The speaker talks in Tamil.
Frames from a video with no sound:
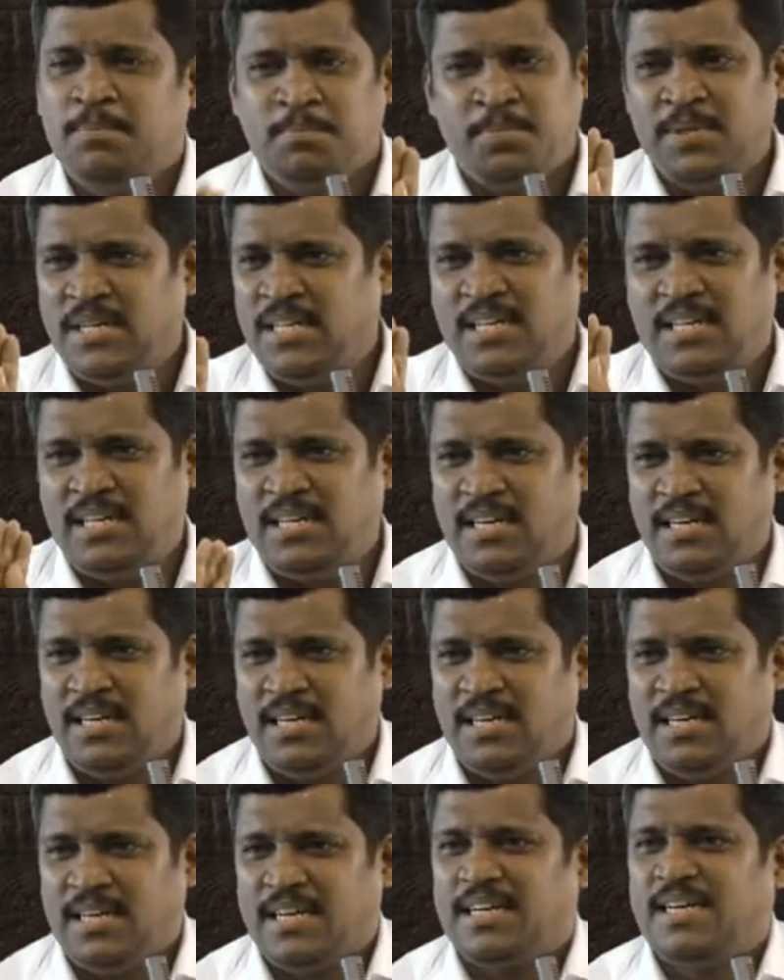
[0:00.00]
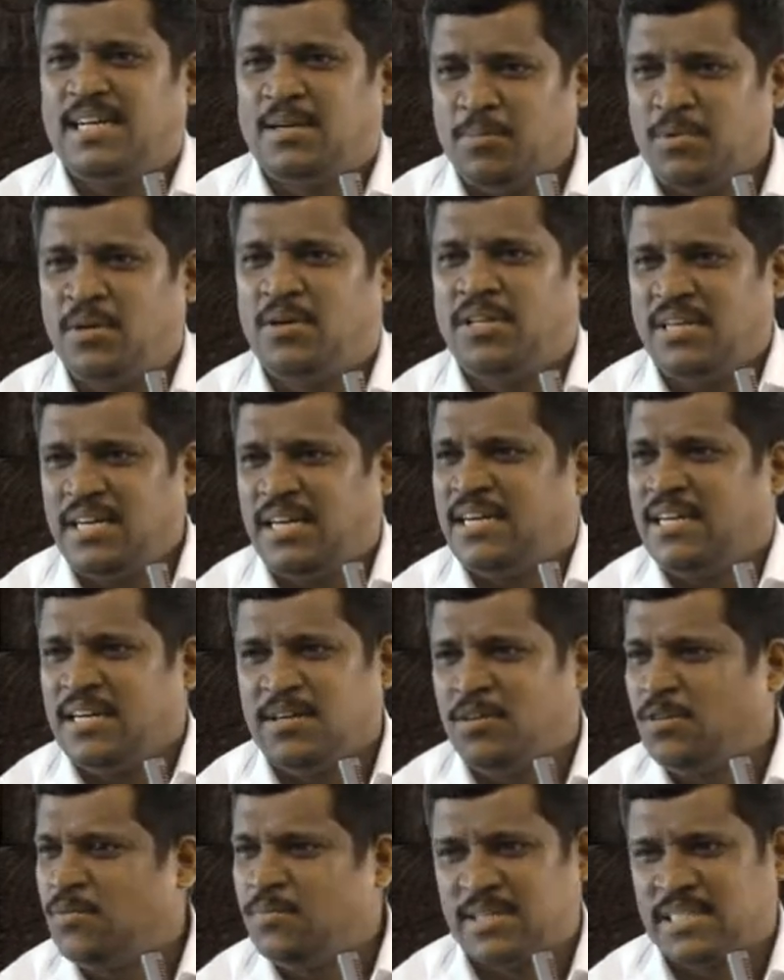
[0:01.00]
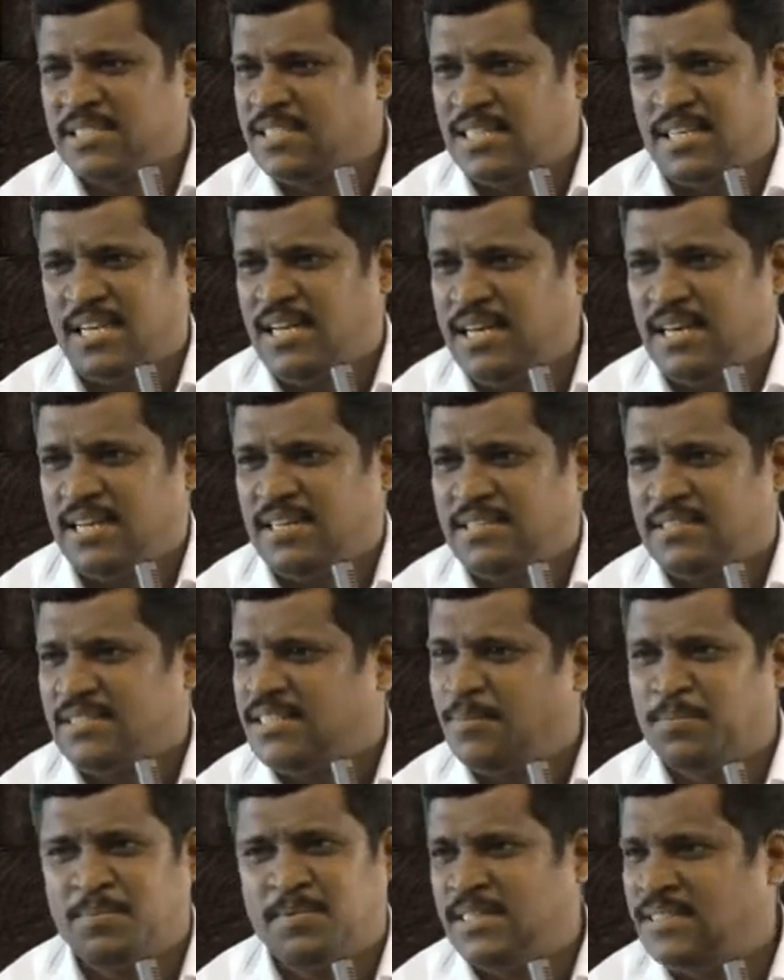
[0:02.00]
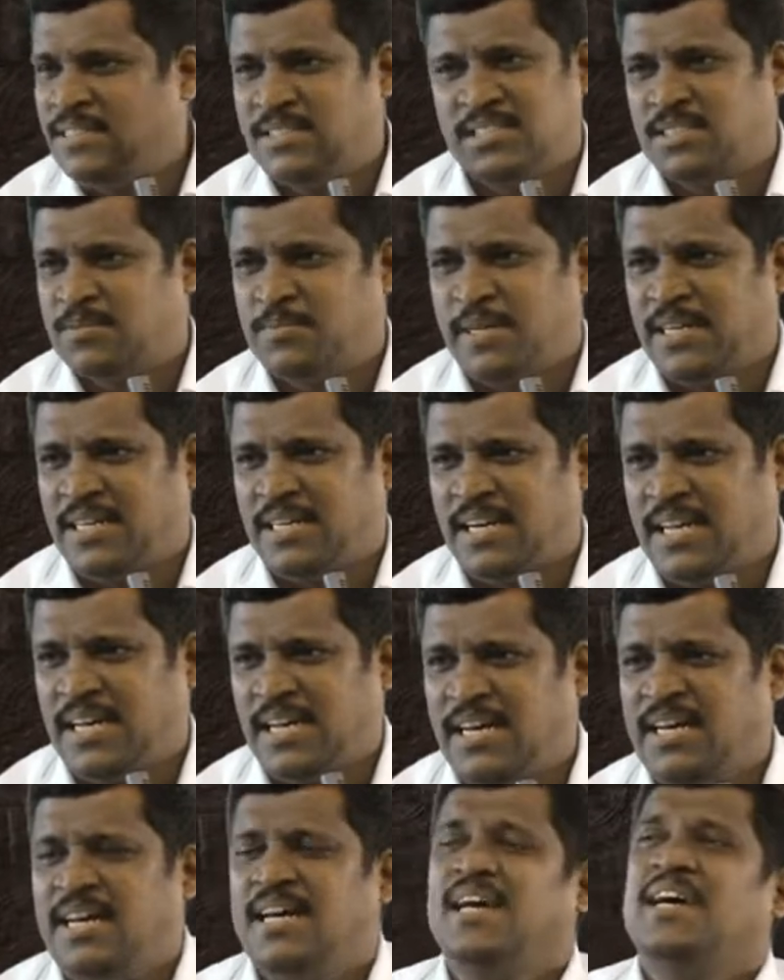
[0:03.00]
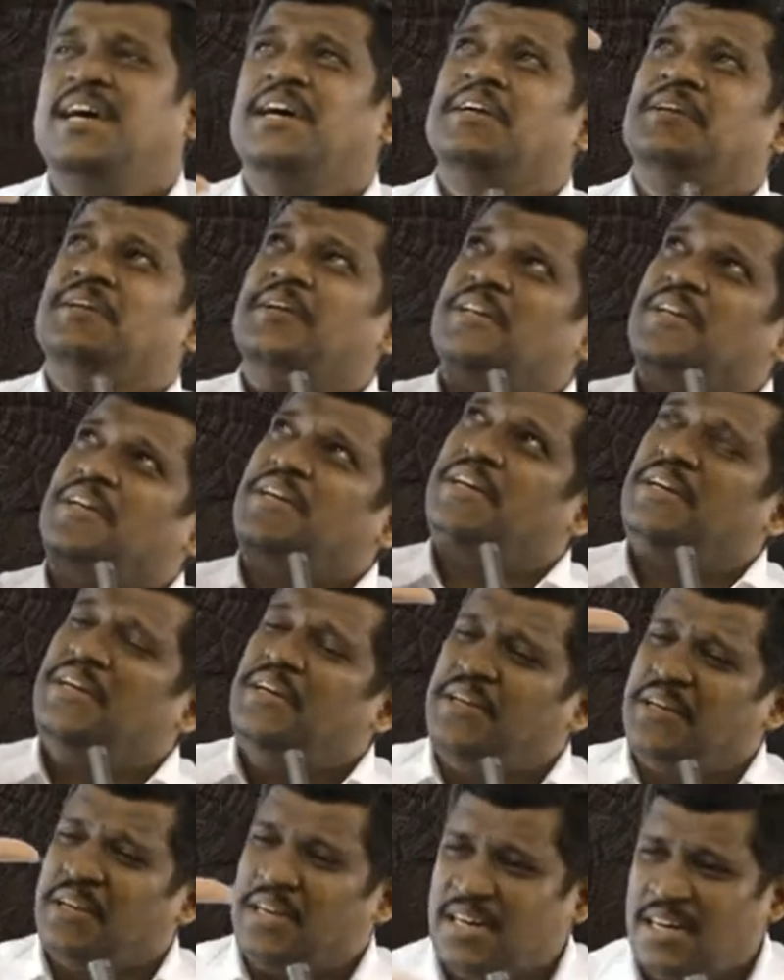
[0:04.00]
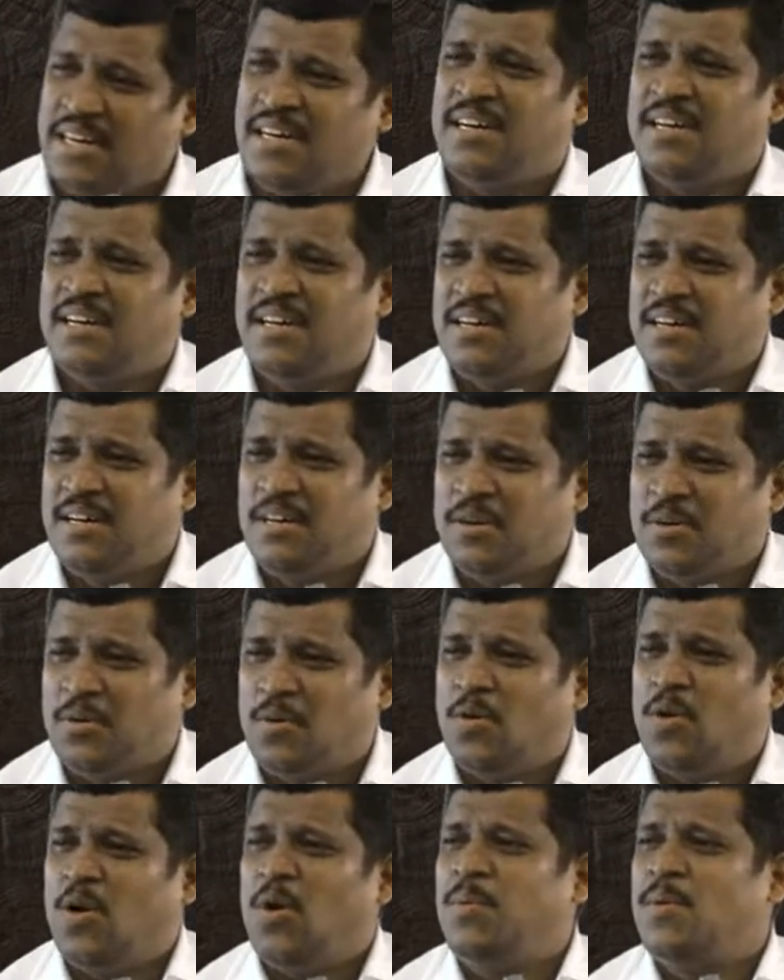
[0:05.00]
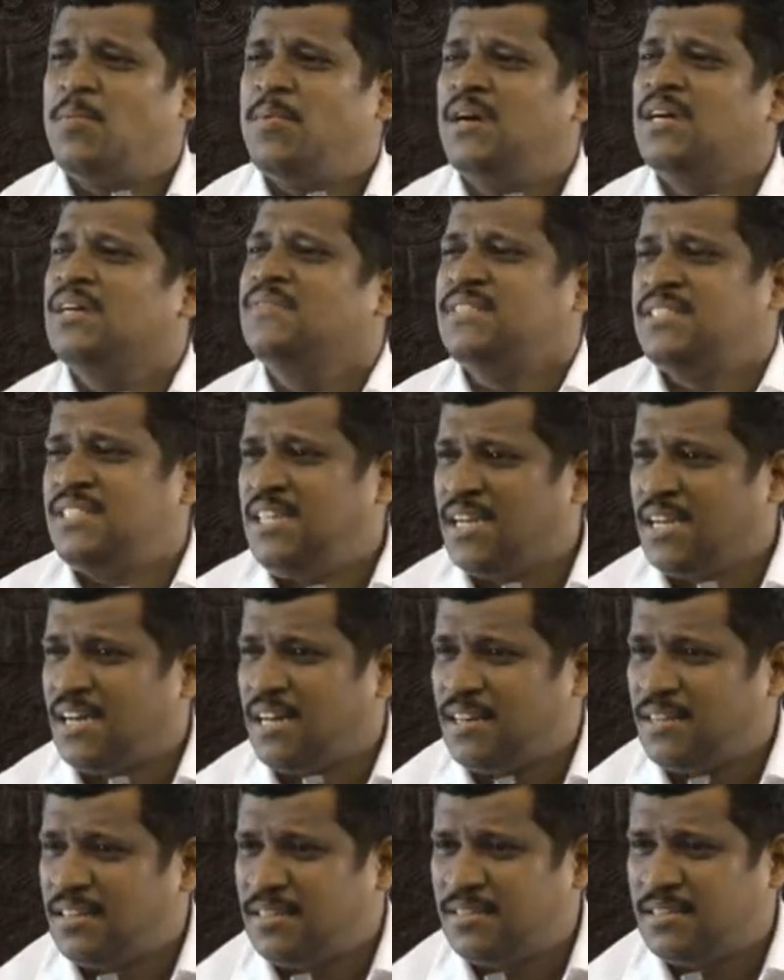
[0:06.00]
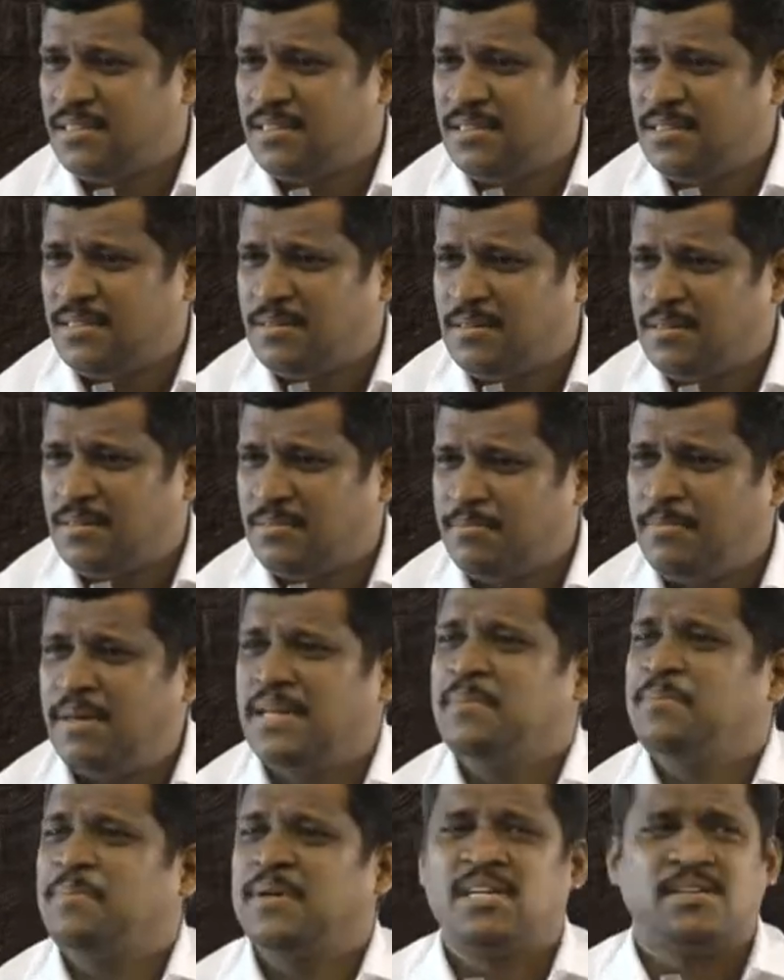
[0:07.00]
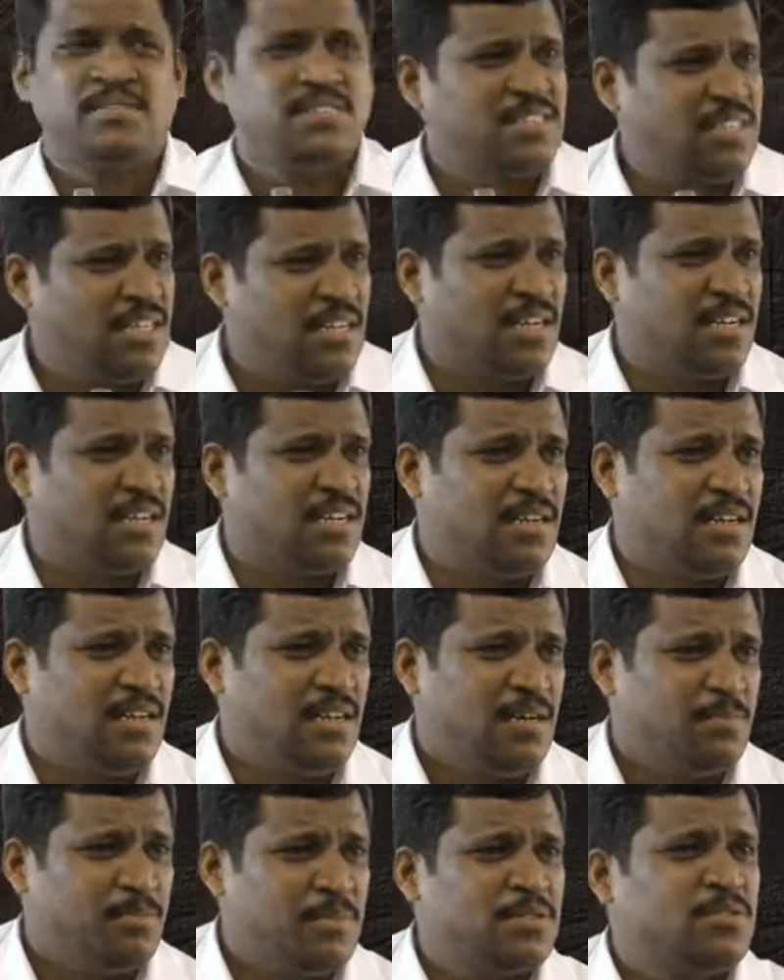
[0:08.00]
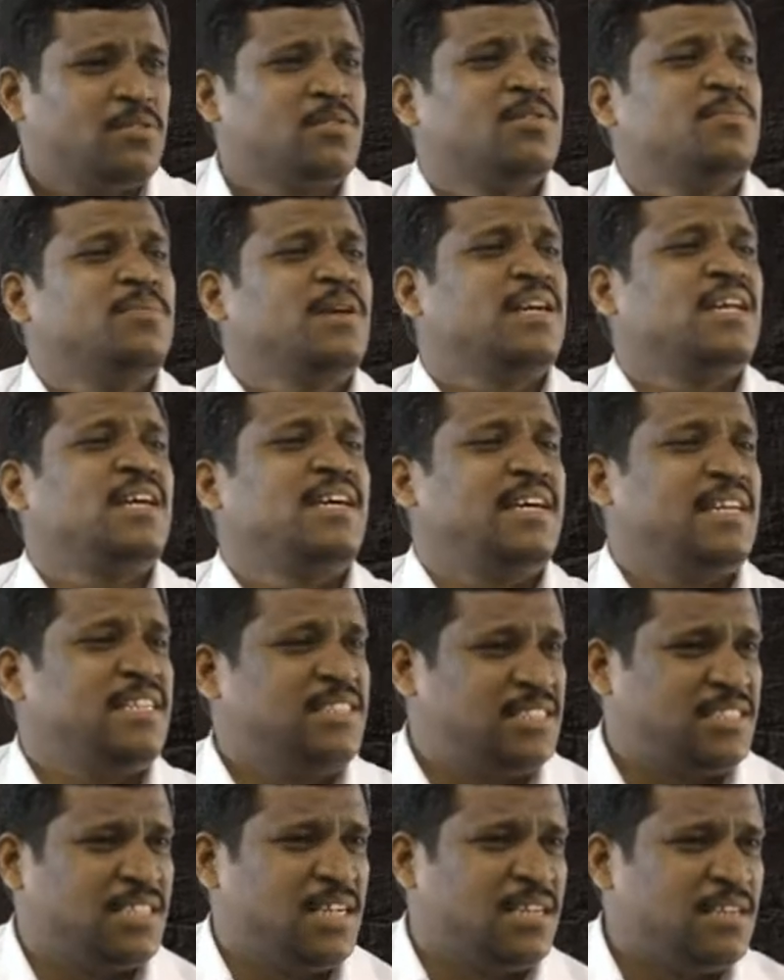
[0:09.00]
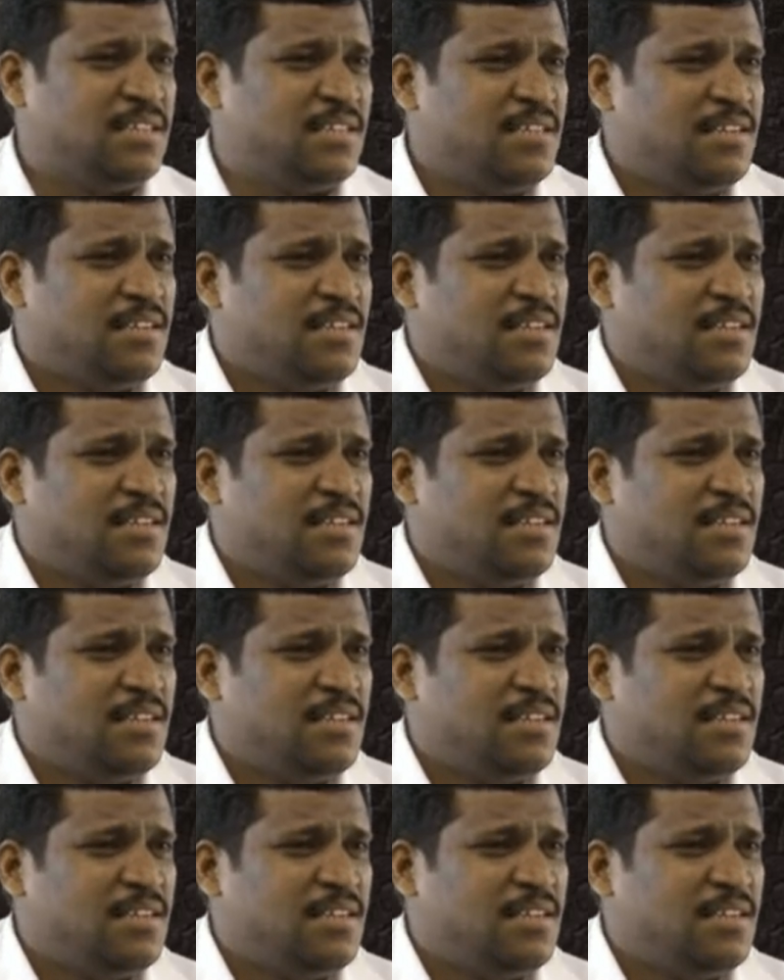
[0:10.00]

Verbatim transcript: இப்படி நம்மளுடைய நடு மனசில் சப்கான்ஷியஸ் மைண்டில் நிறையா கோபமான விஷயங்கள் பயப்பட்ட விஷயங்கள் மற்றவங்க மேலே எரிச்சல்